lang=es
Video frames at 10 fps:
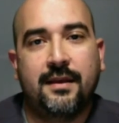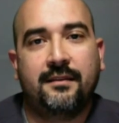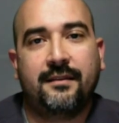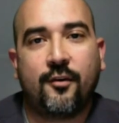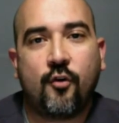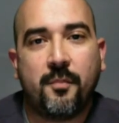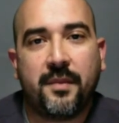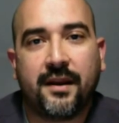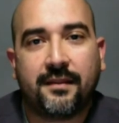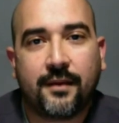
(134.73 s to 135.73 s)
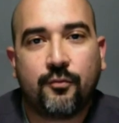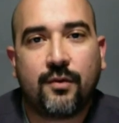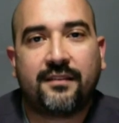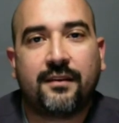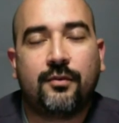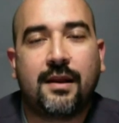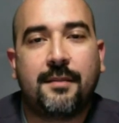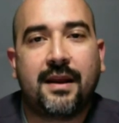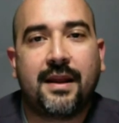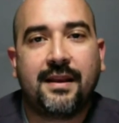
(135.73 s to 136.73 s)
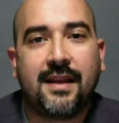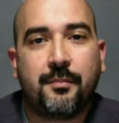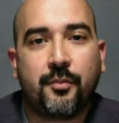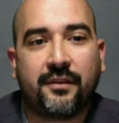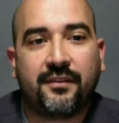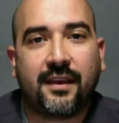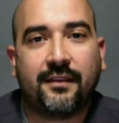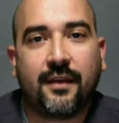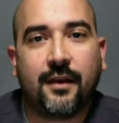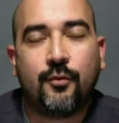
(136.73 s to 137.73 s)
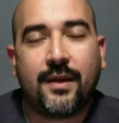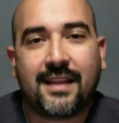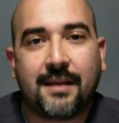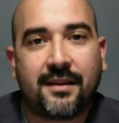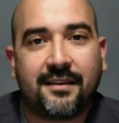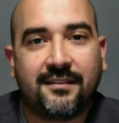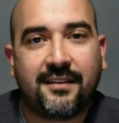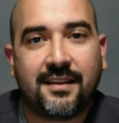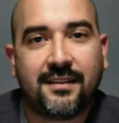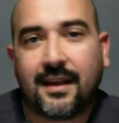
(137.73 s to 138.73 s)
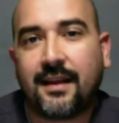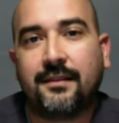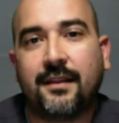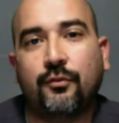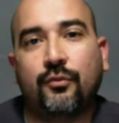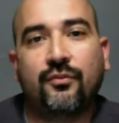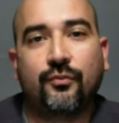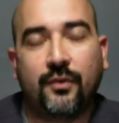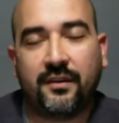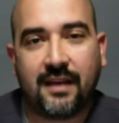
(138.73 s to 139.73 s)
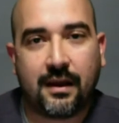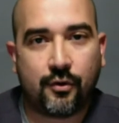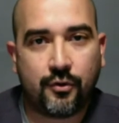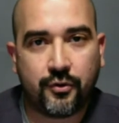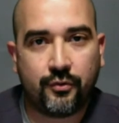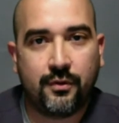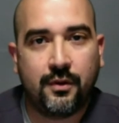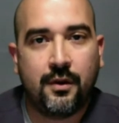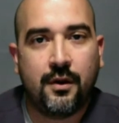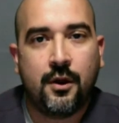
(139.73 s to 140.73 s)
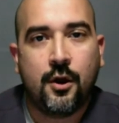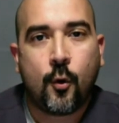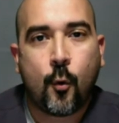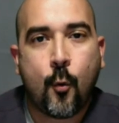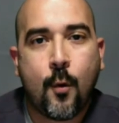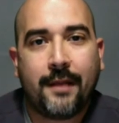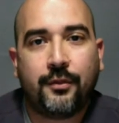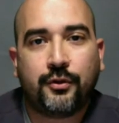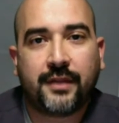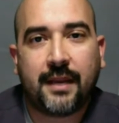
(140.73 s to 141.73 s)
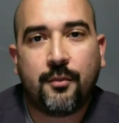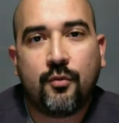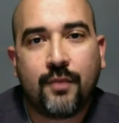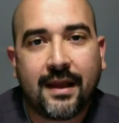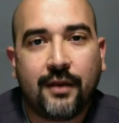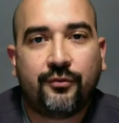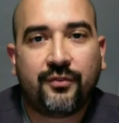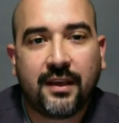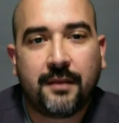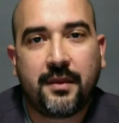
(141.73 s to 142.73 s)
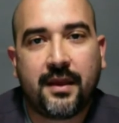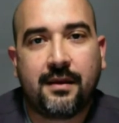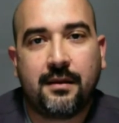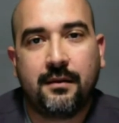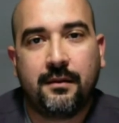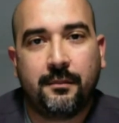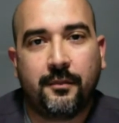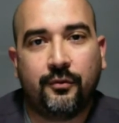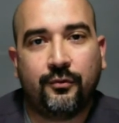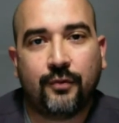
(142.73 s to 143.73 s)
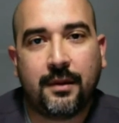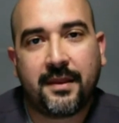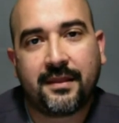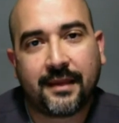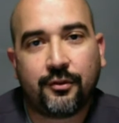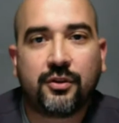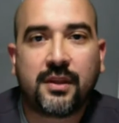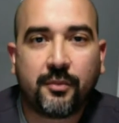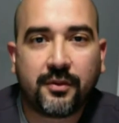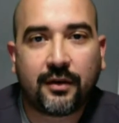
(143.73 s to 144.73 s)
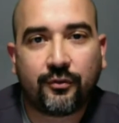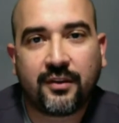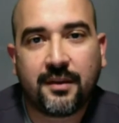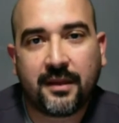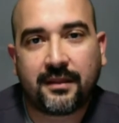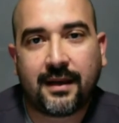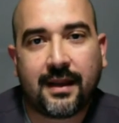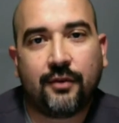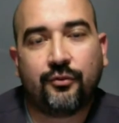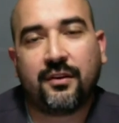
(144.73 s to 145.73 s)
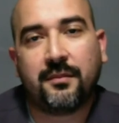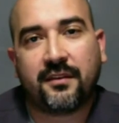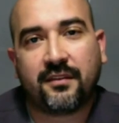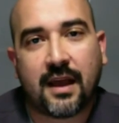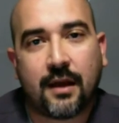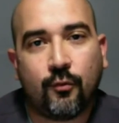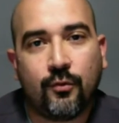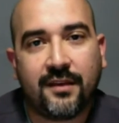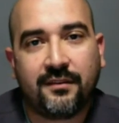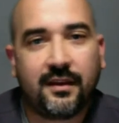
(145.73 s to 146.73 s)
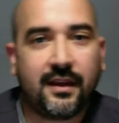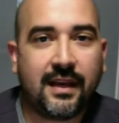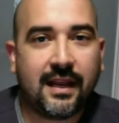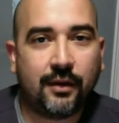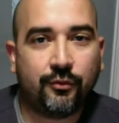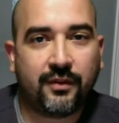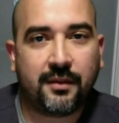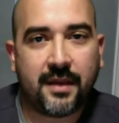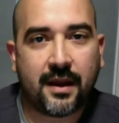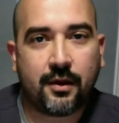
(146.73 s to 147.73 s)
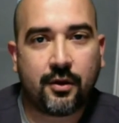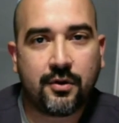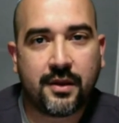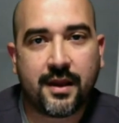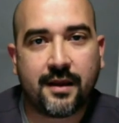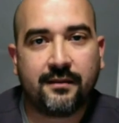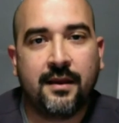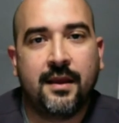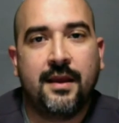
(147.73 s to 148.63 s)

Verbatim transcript: se convierte en una célula maligna, pues es en una etapa distinta de su, su desarrollo. Cuando tenemos una leucemia, usualmente hay dos tipos de leucemia, están las leucemias agudas y las leucemias crónicas,